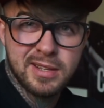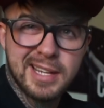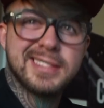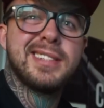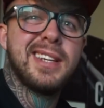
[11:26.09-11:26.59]

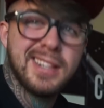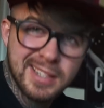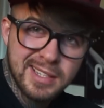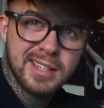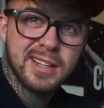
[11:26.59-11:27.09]
así,
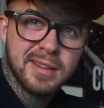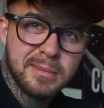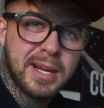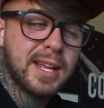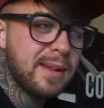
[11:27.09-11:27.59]

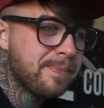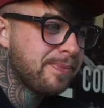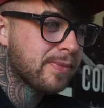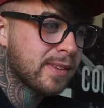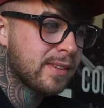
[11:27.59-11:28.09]
¿vale?
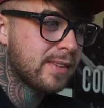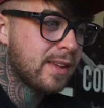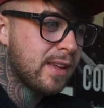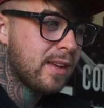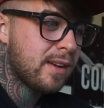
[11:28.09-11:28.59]

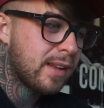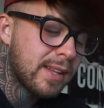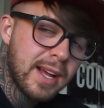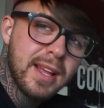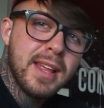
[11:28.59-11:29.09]

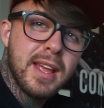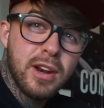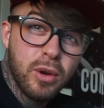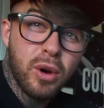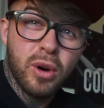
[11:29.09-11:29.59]
Anda,
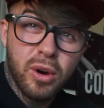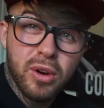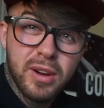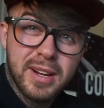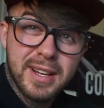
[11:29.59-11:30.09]

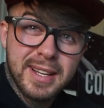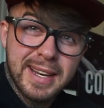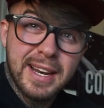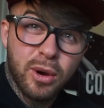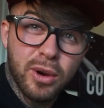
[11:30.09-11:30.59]
luego,
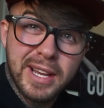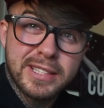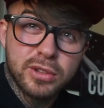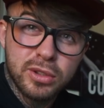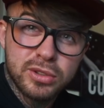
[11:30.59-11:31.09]
luego
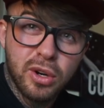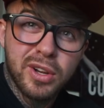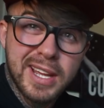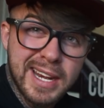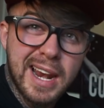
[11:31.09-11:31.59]
esos son
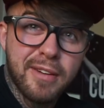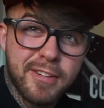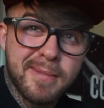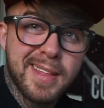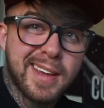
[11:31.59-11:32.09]
los que crean la
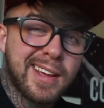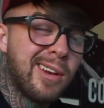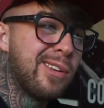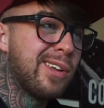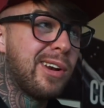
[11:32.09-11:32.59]
forma de que
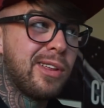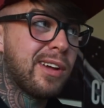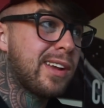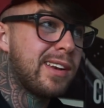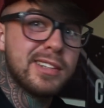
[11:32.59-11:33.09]
los lo
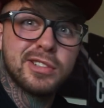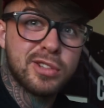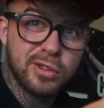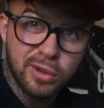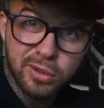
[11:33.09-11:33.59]
del gimnasio
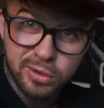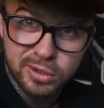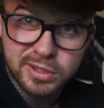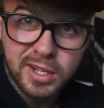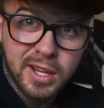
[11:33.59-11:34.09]
son
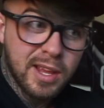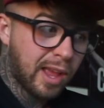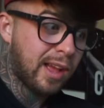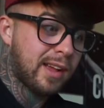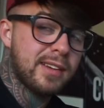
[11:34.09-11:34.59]
tontos.
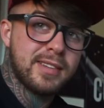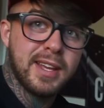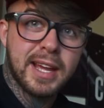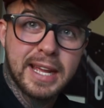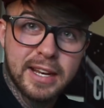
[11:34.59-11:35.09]
Es que
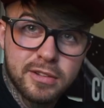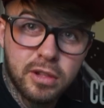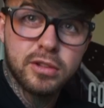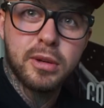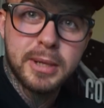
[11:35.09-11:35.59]
sí, es que eres
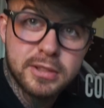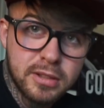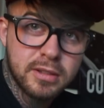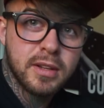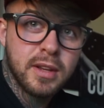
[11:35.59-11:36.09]
tonto,
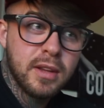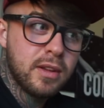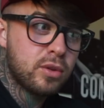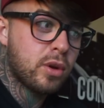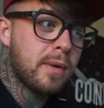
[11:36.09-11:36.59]
macho.
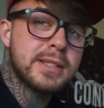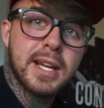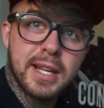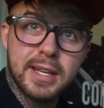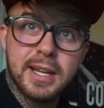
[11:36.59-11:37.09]
Tú que vas
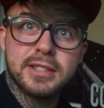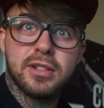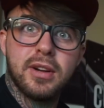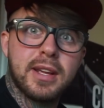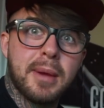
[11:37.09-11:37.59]
al
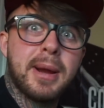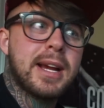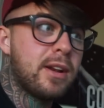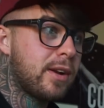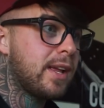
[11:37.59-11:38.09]
gimnasio y quemas
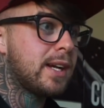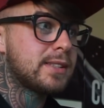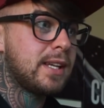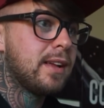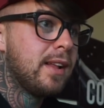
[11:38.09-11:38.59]

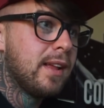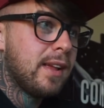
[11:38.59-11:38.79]
calorías y